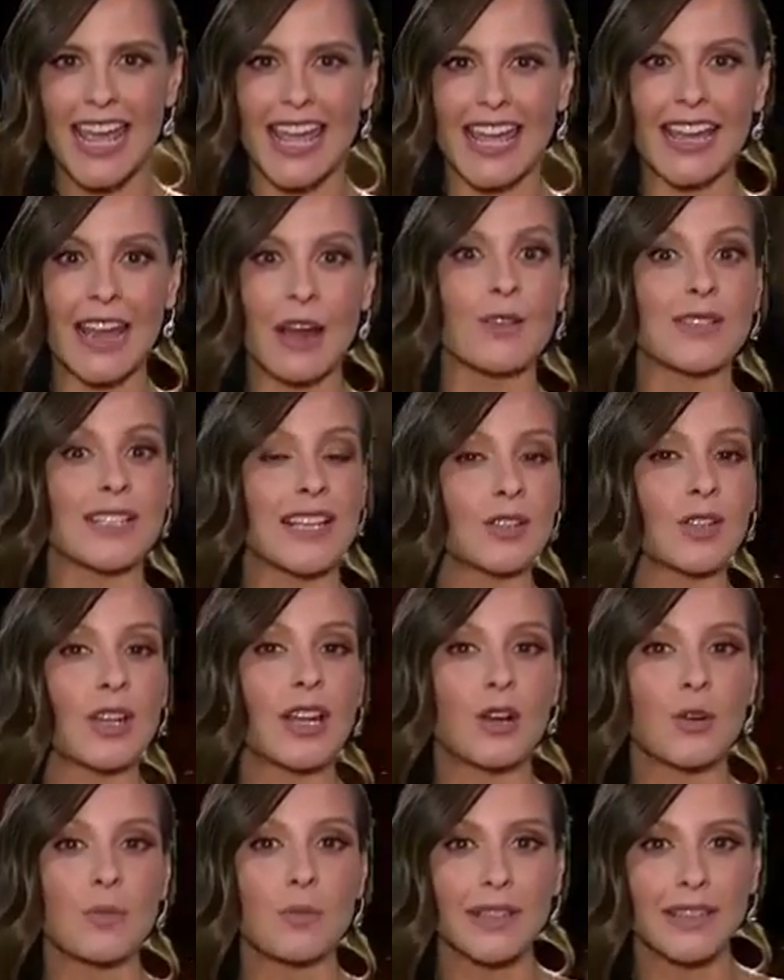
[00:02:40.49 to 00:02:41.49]

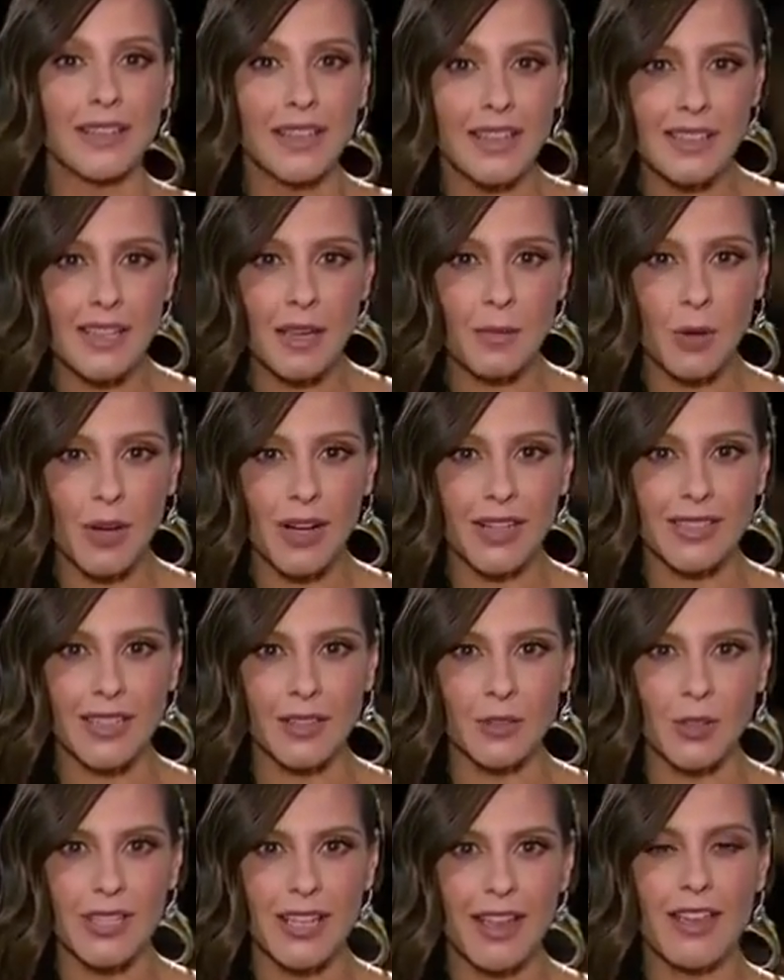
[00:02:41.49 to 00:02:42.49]
Encabezando la competencia por la
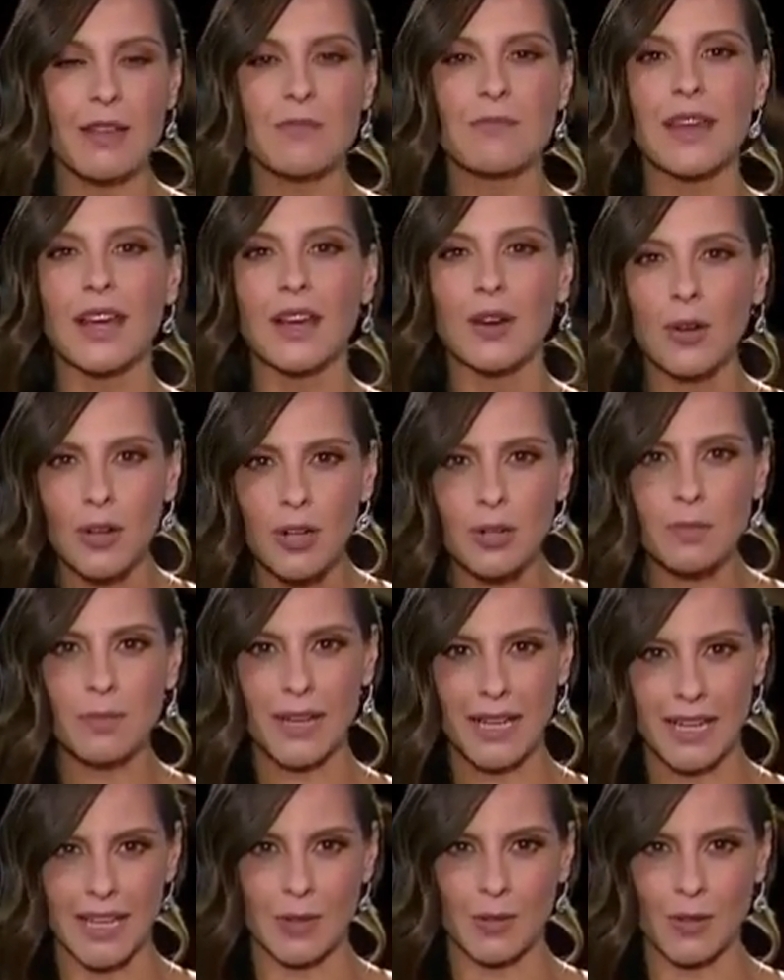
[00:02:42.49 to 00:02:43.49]
estatuilla de mejor
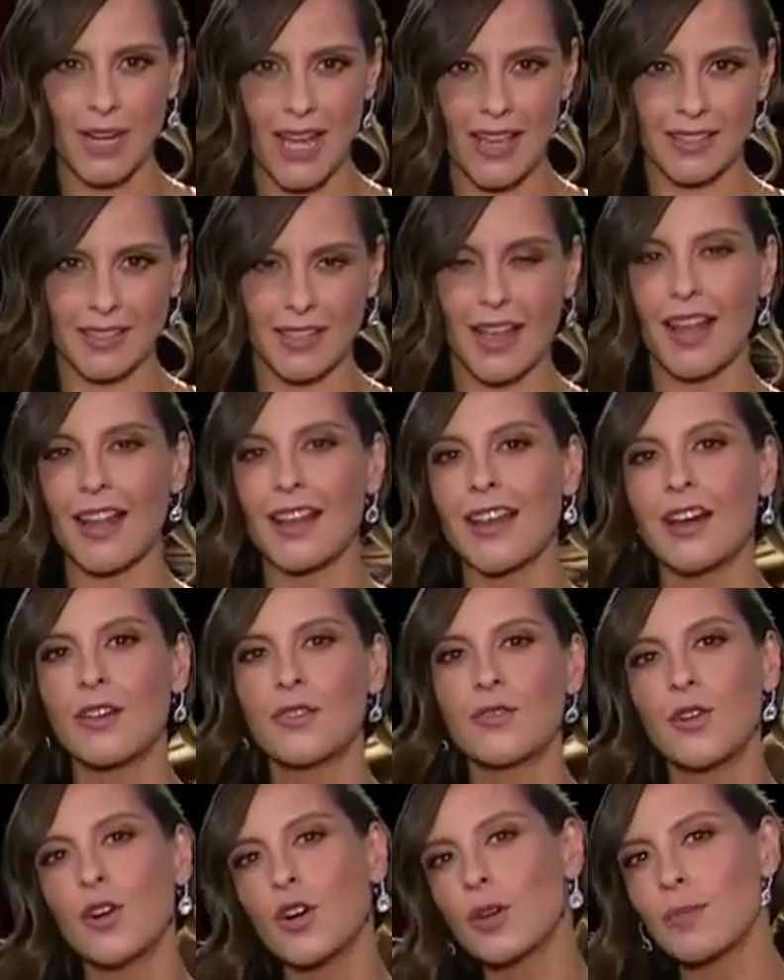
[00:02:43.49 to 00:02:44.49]
película está
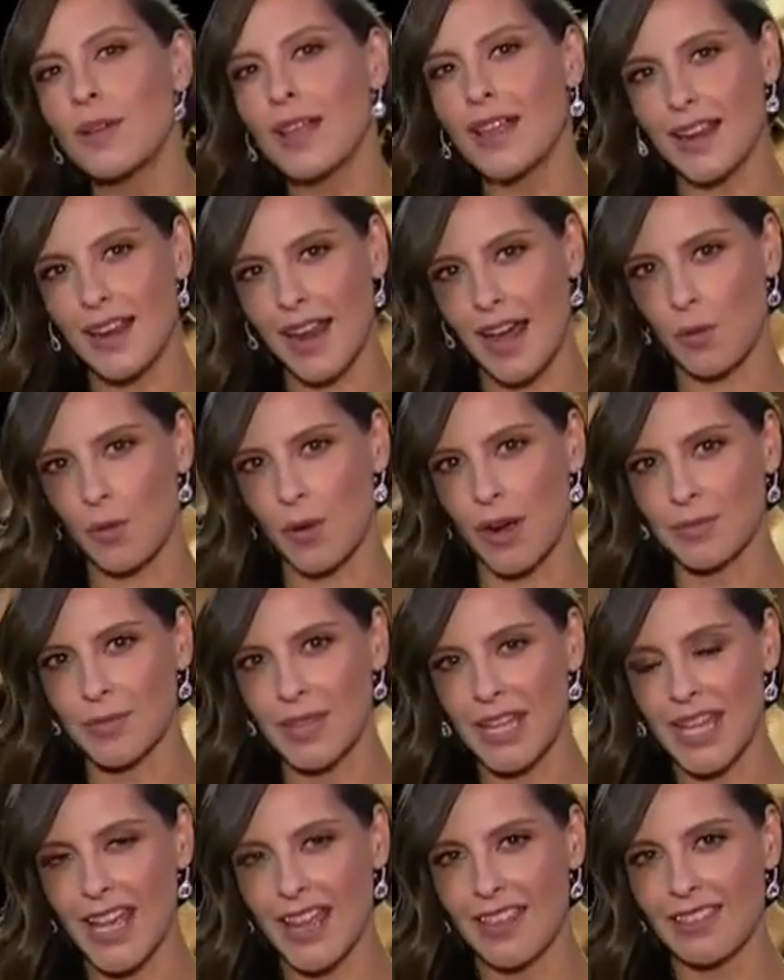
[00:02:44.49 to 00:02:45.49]
La forma del agua,
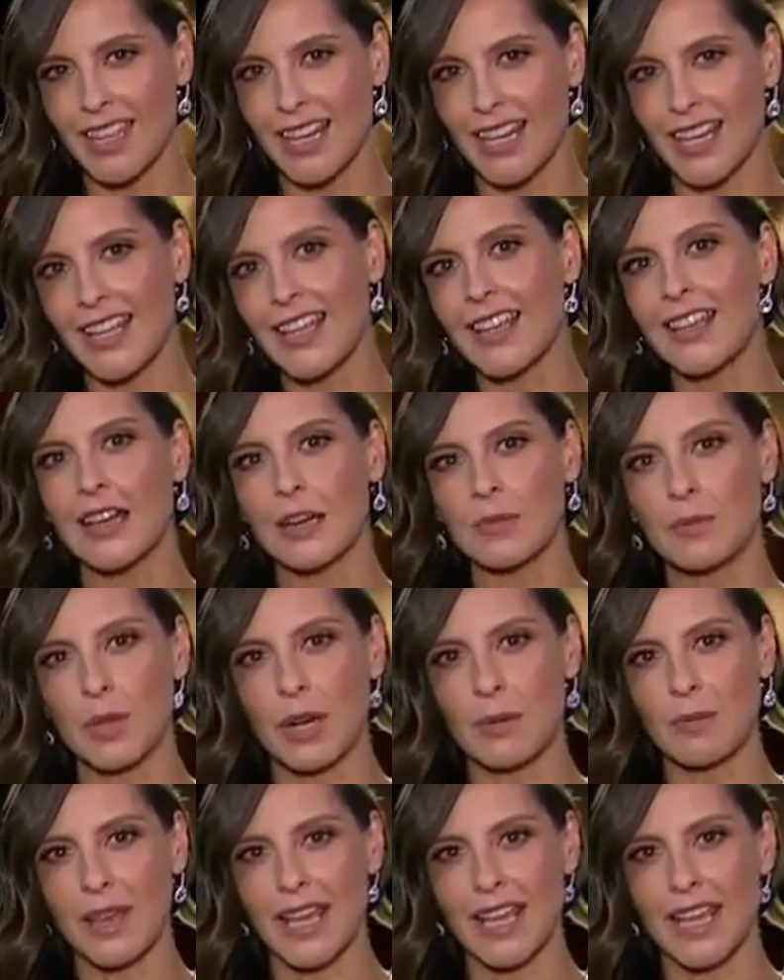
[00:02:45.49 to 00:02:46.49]
dirigida
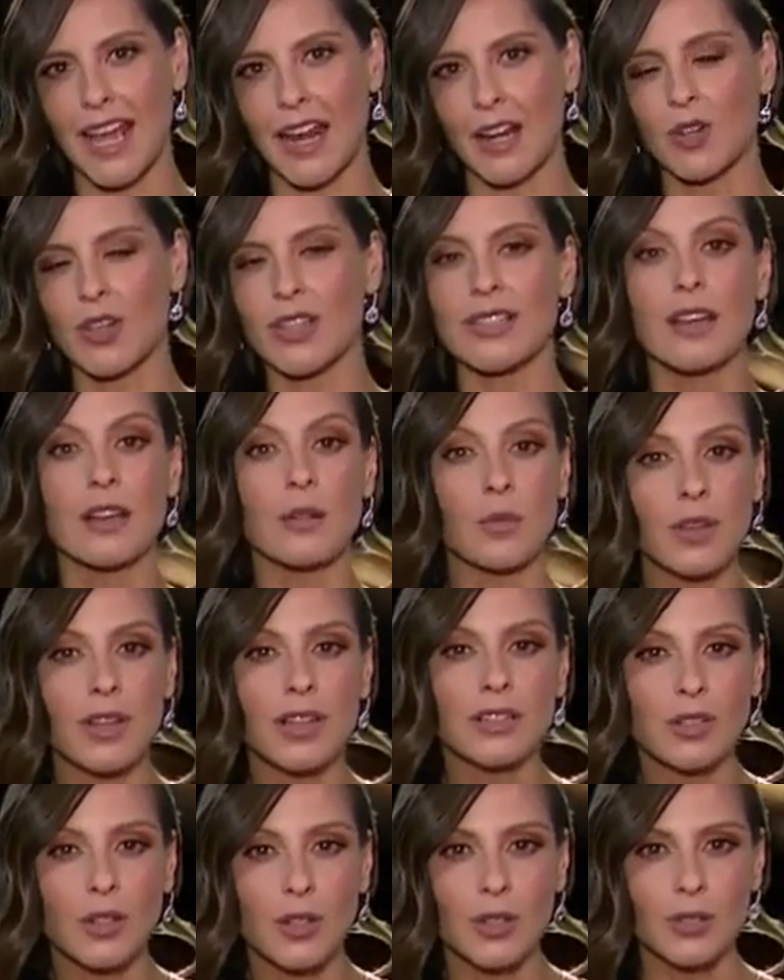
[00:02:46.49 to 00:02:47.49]
por el mexicano Guillermo
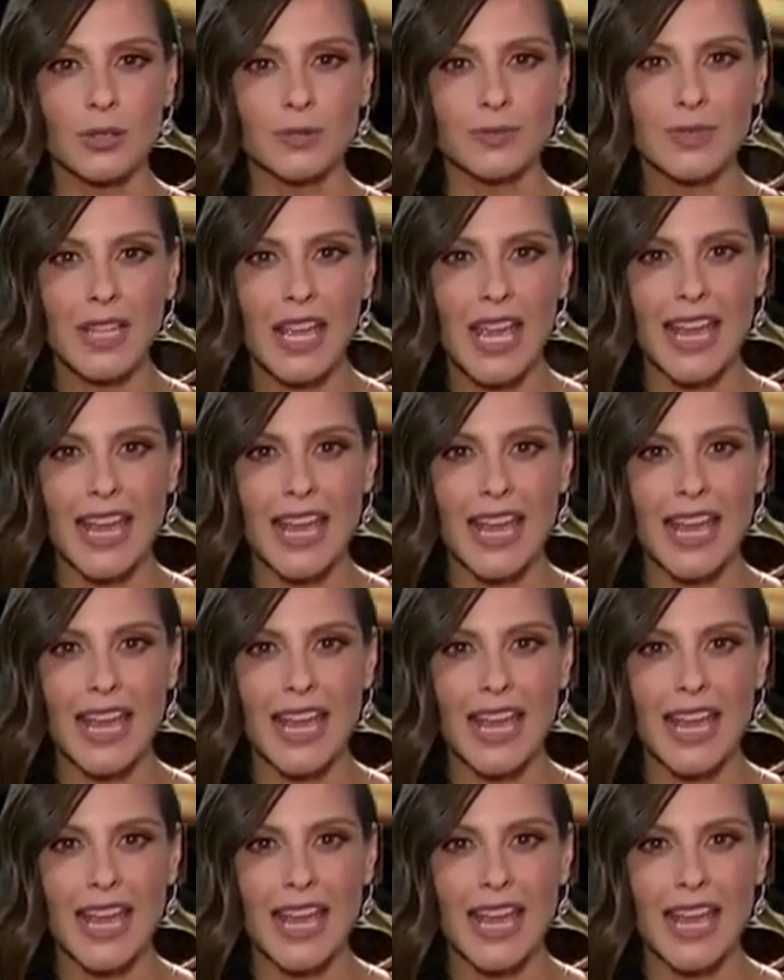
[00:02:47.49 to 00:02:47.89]
del Toro.